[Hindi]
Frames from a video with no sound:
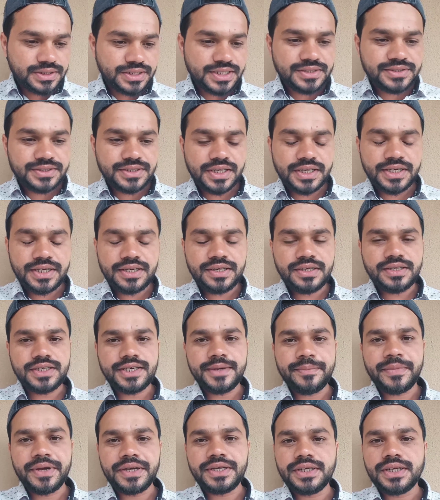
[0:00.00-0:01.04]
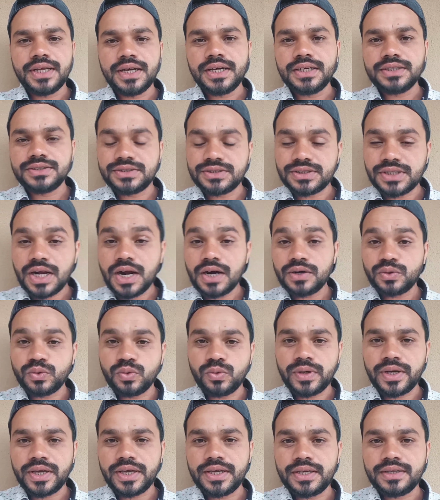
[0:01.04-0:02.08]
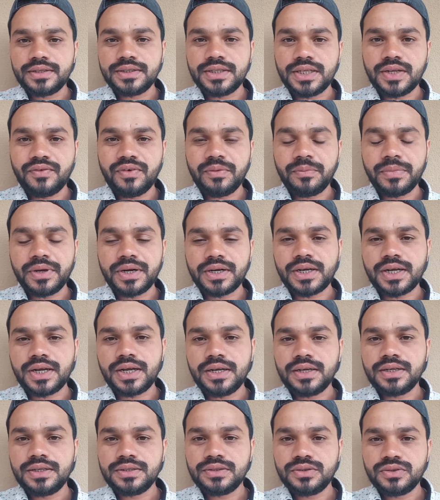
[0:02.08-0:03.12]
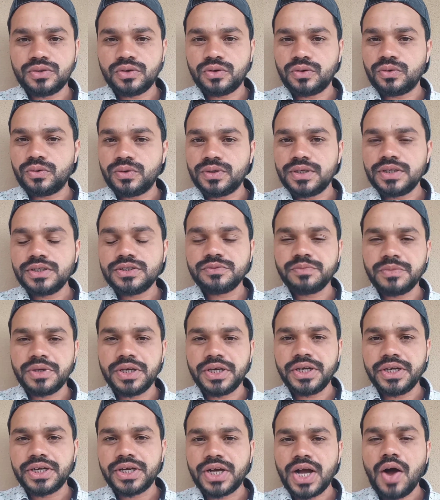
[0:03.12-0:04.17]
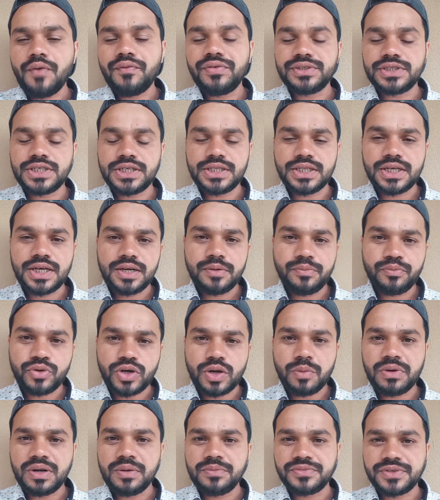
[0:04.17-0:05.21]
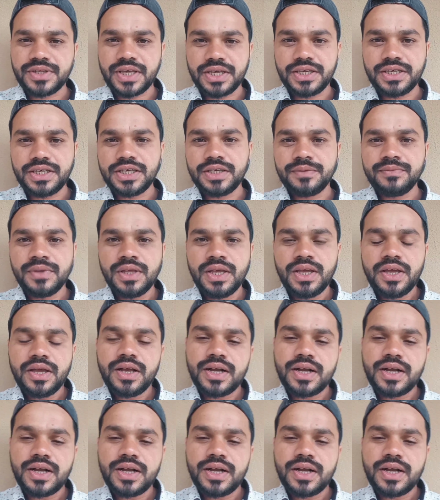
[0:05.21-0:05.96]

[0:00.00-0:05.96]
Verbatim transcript: जैसे ही ये महीना स्टार्ट हुआ है नवंबर का तो इसमें काफ़ी ज़्यादा प्रॉब्लम्स आई हैं